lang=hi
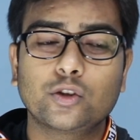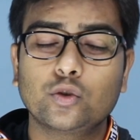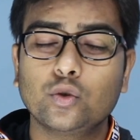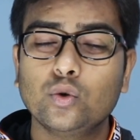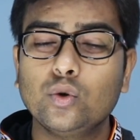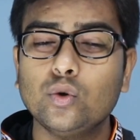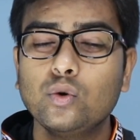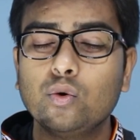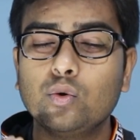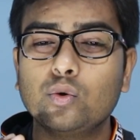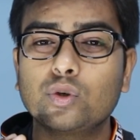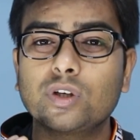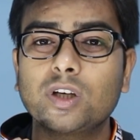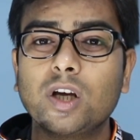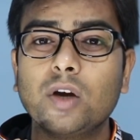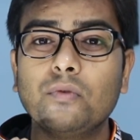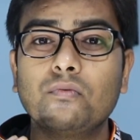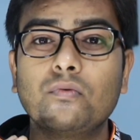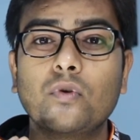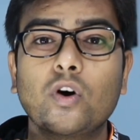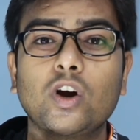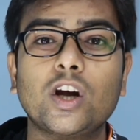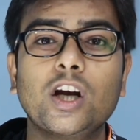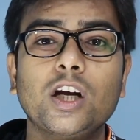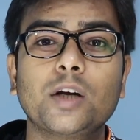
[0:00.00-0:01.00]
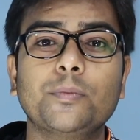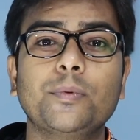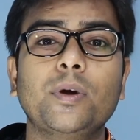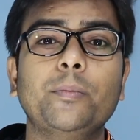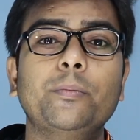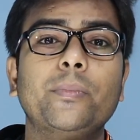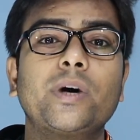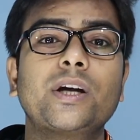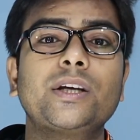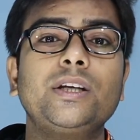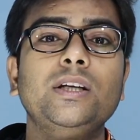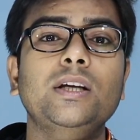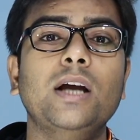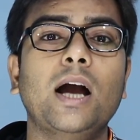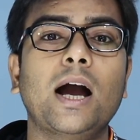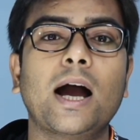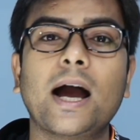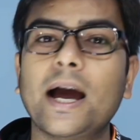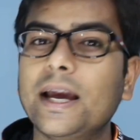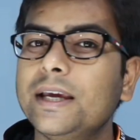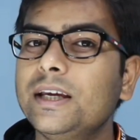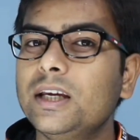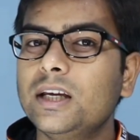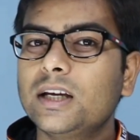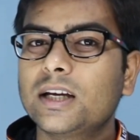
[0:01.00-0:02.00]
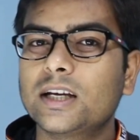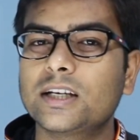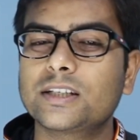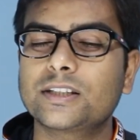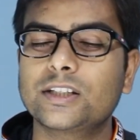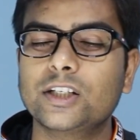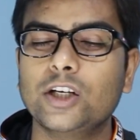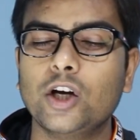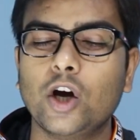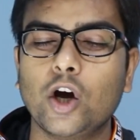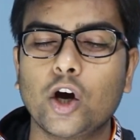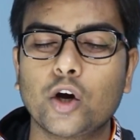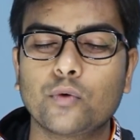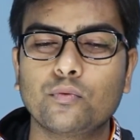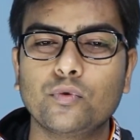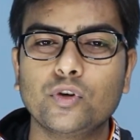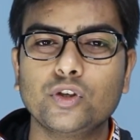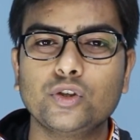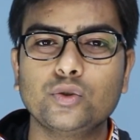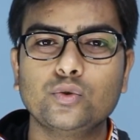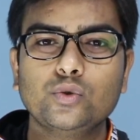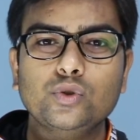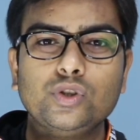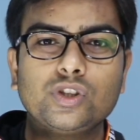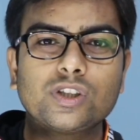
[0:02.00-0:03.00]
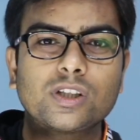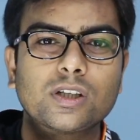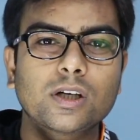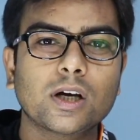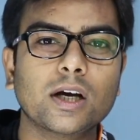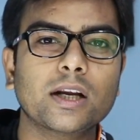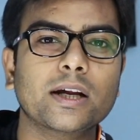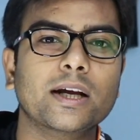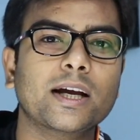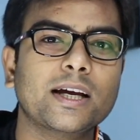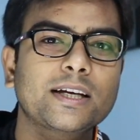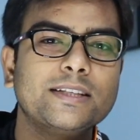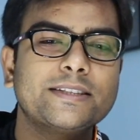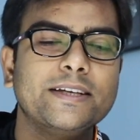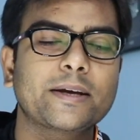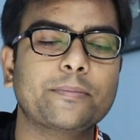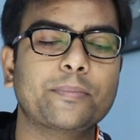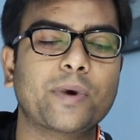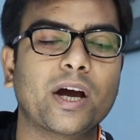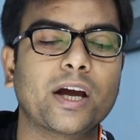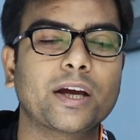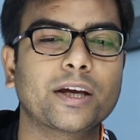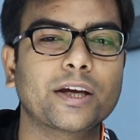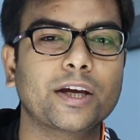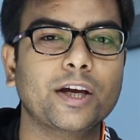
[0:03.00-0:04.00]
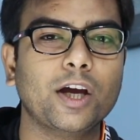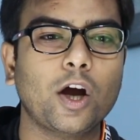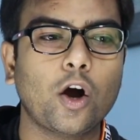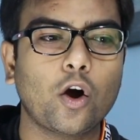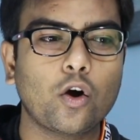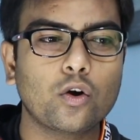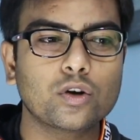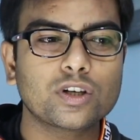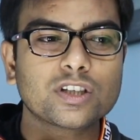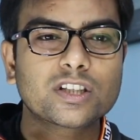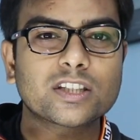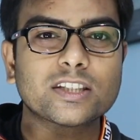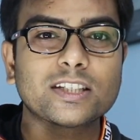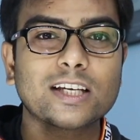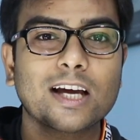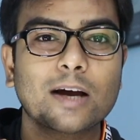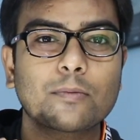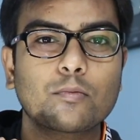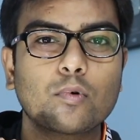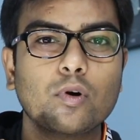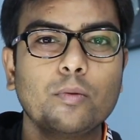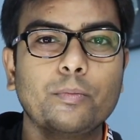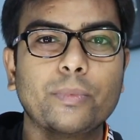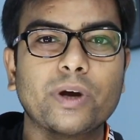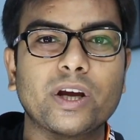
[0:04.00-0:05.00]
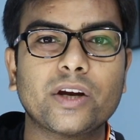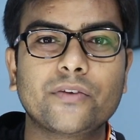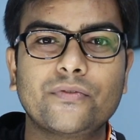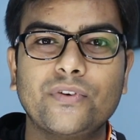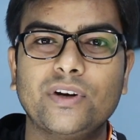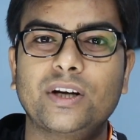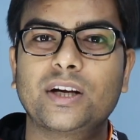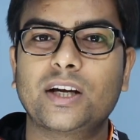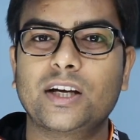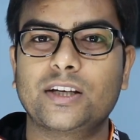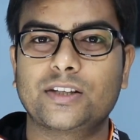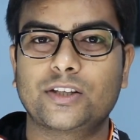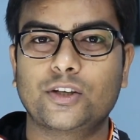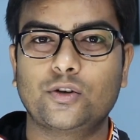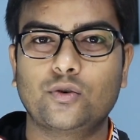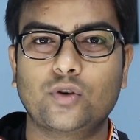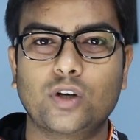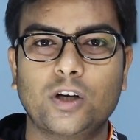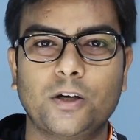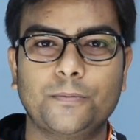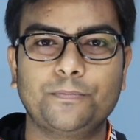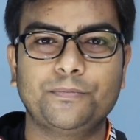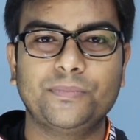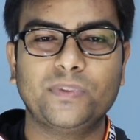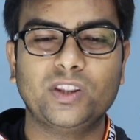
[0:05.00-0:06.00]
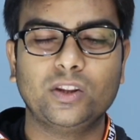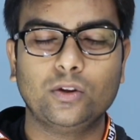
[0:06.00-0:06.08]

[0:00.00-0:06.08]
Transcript: तो उनके वॉलेट में मनी आएगी कैसे और वो यूज कर कैसे पाएंगे और इससे आपको बेनिफिट कैसे होगा